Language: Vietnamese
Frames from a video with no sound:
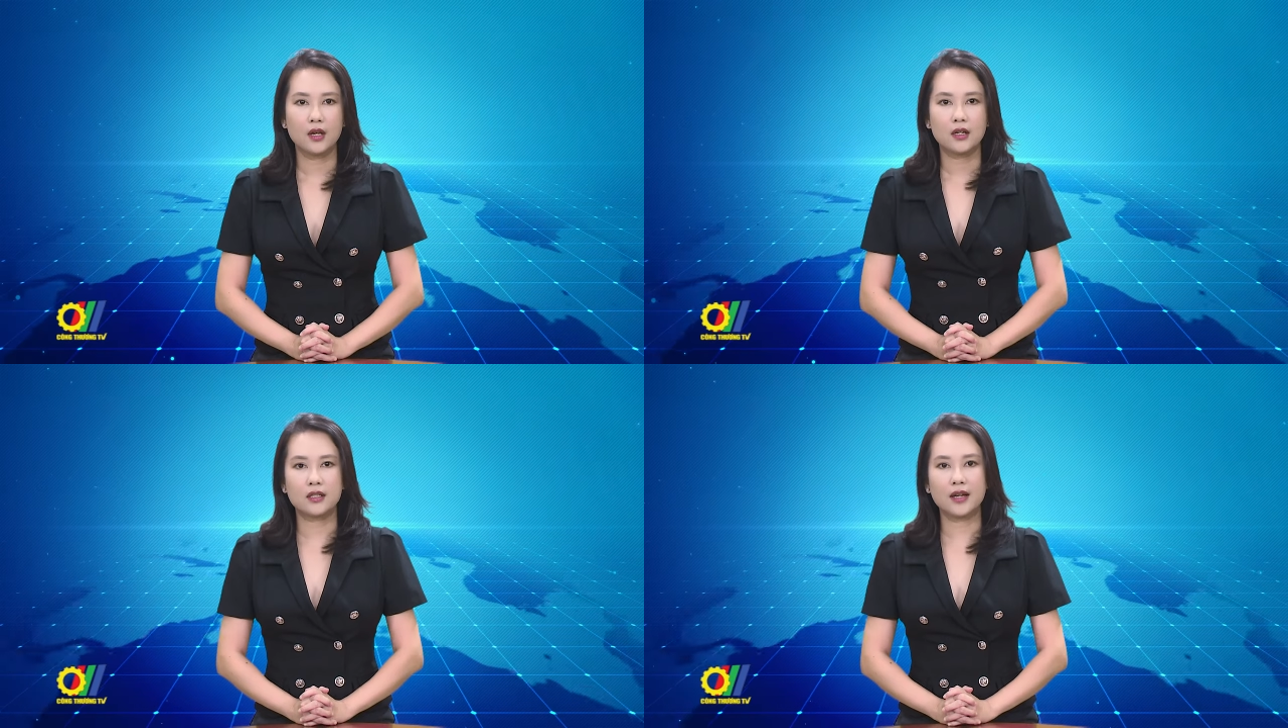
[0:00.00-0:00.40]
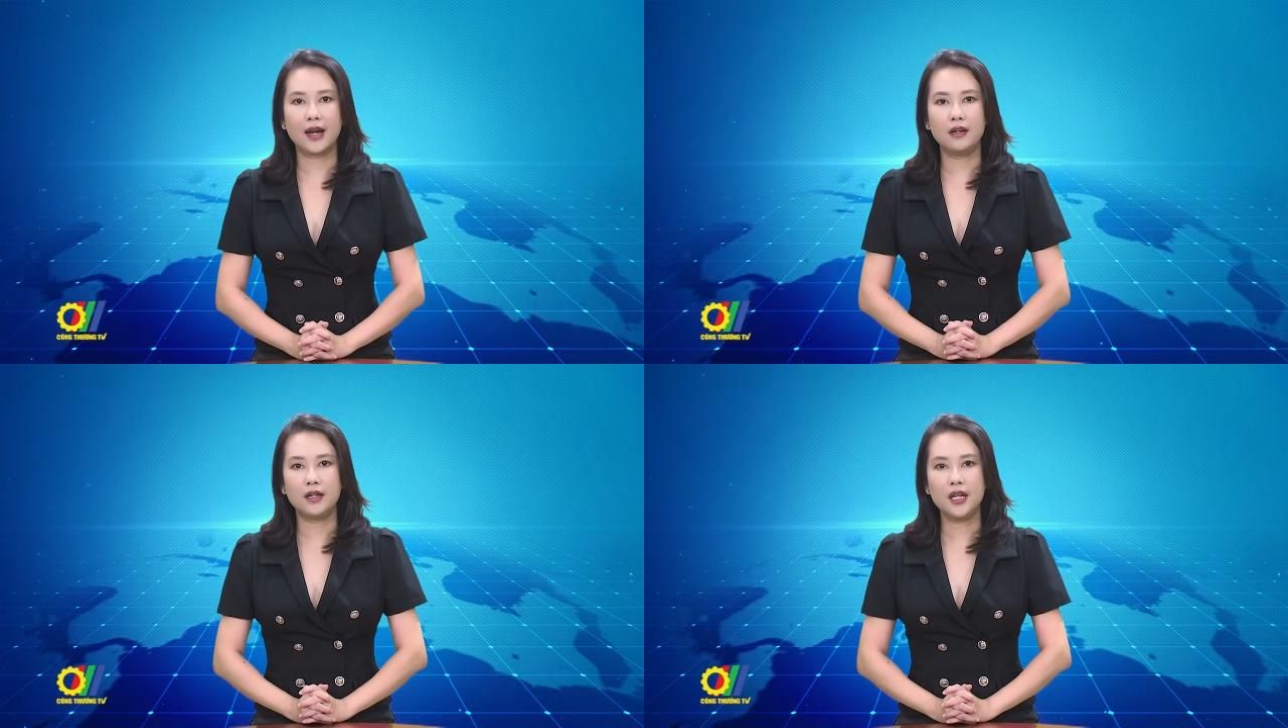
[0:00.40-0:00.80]
dự án
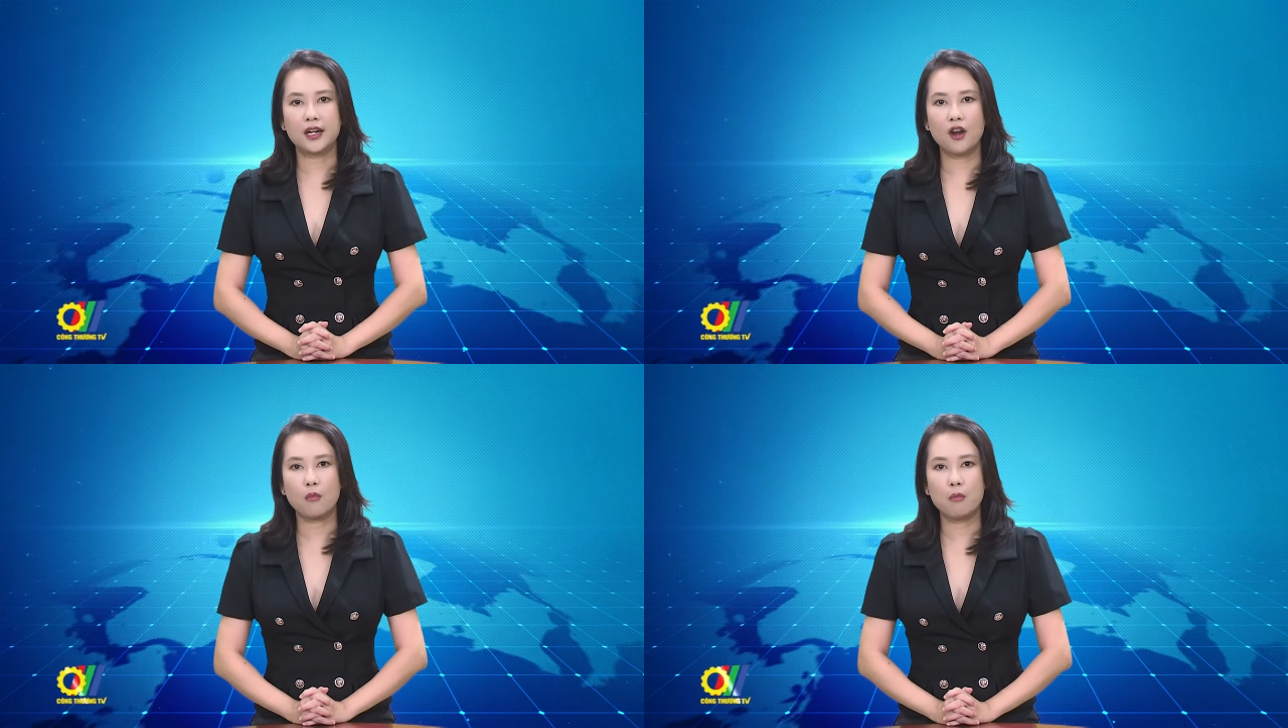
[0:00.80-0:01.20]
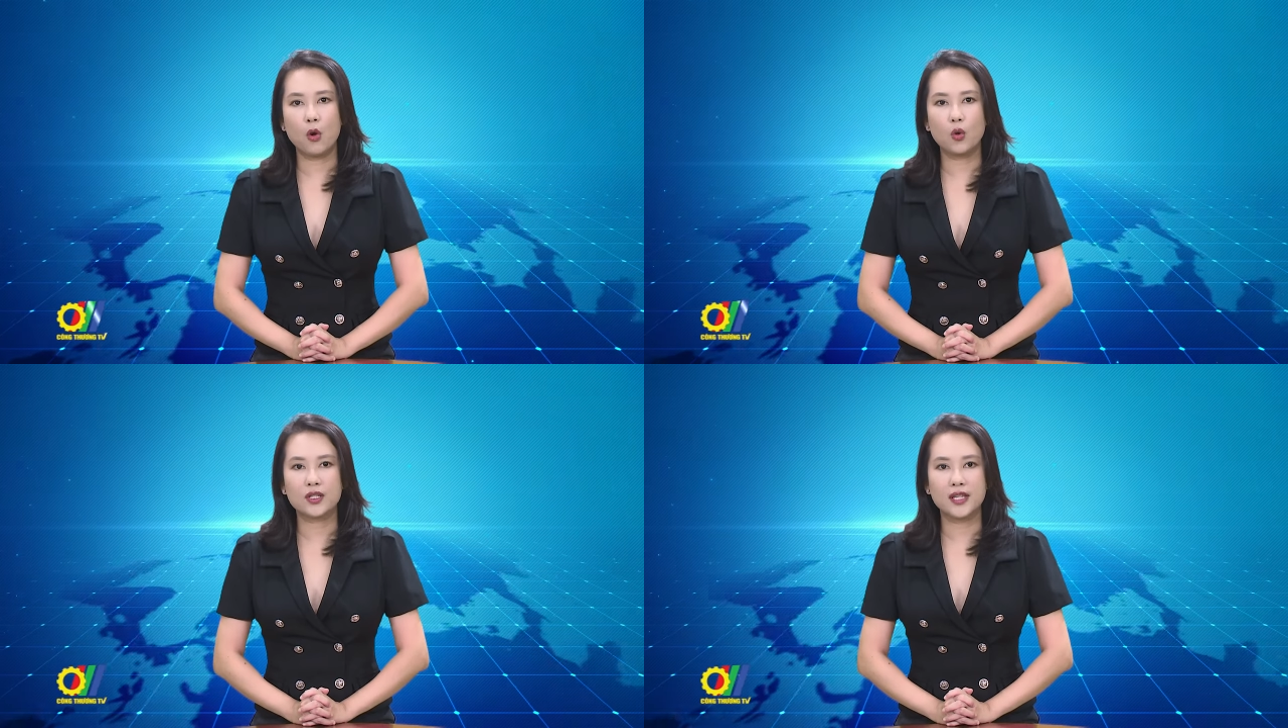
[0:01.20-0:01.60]
lưới điện đồng
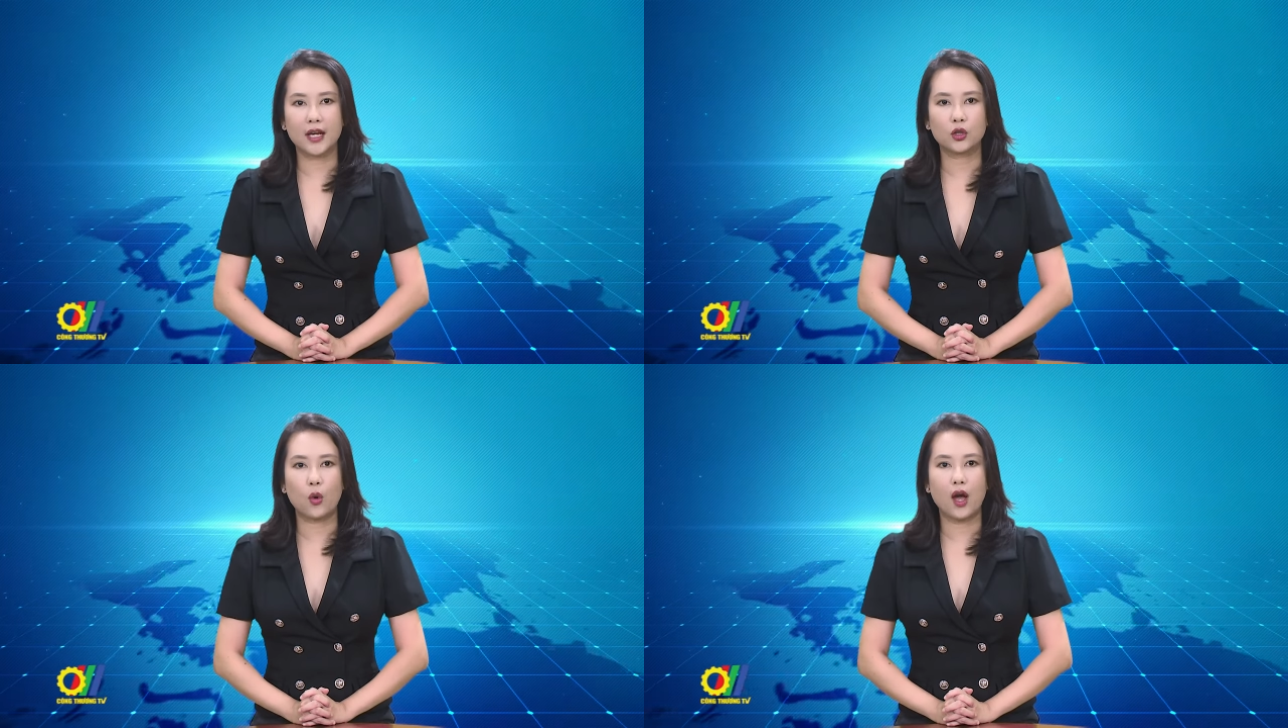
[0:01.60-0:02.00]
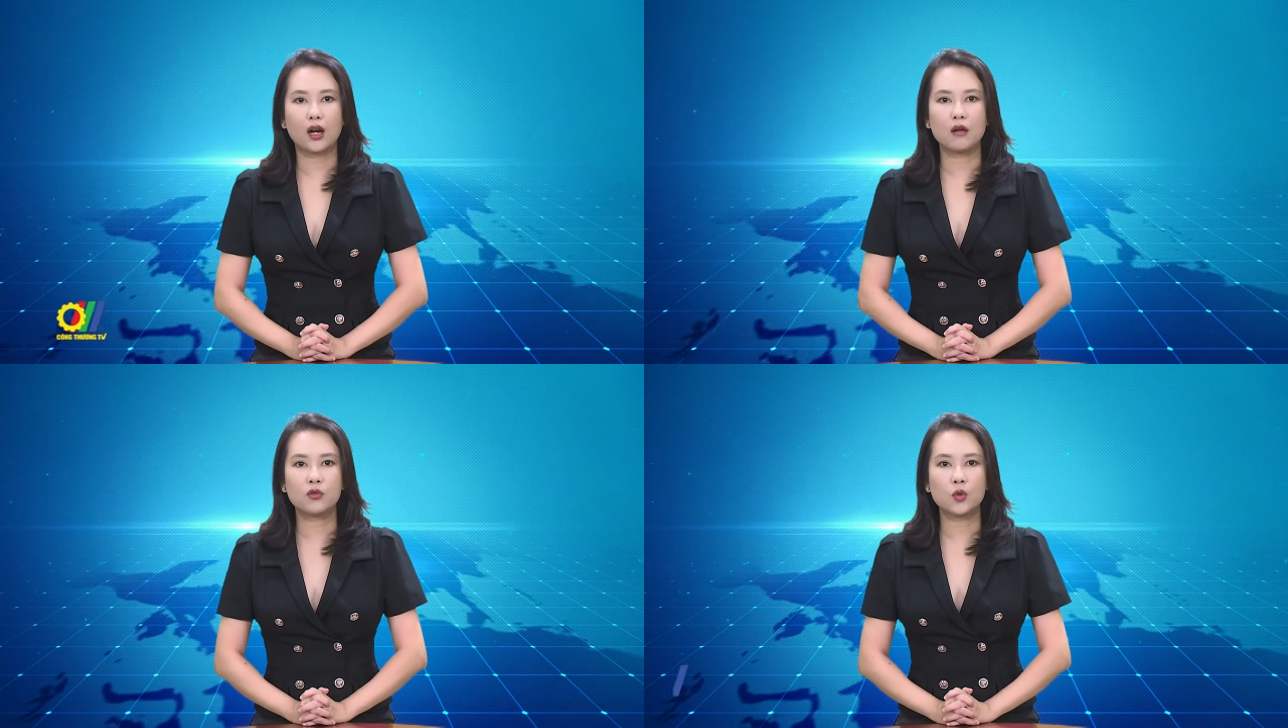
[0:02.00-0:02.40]
bộ giải tỏa
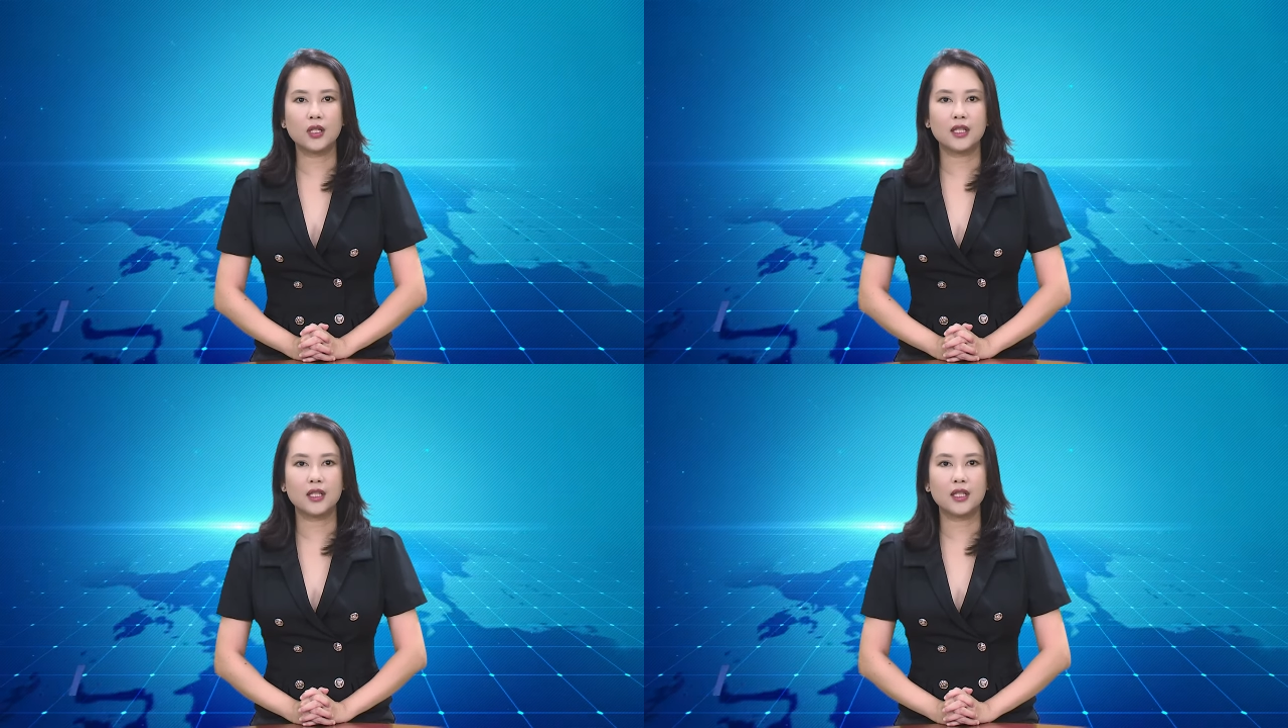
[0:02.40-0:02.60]
công suất